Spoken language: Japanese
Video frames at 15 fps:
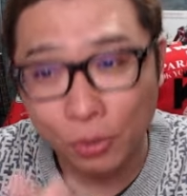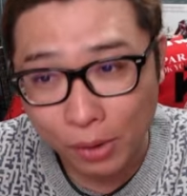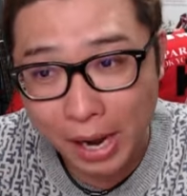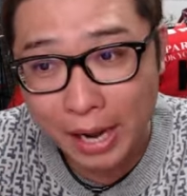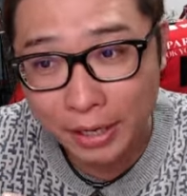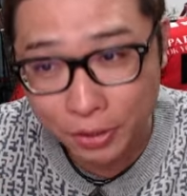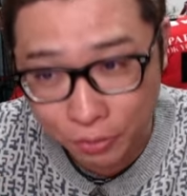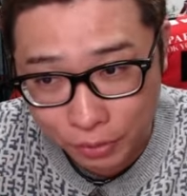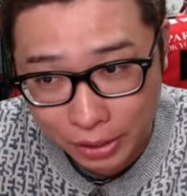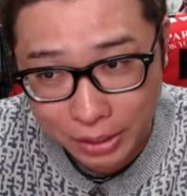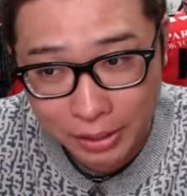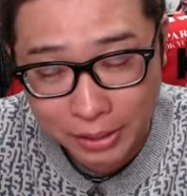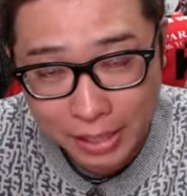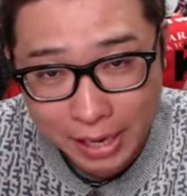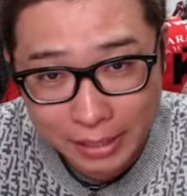回入金
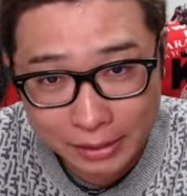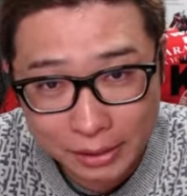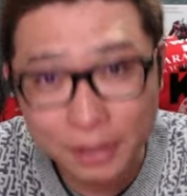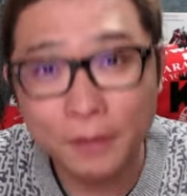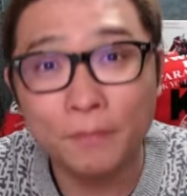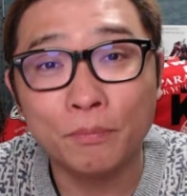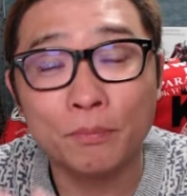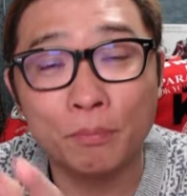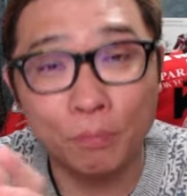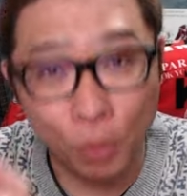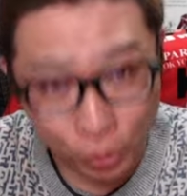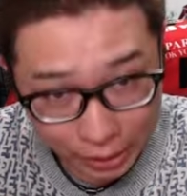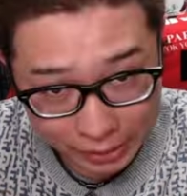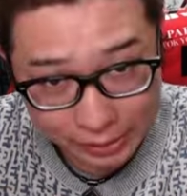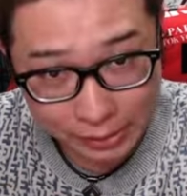に対する
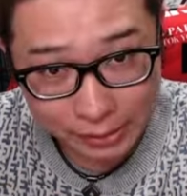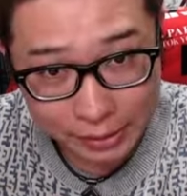ボーナス、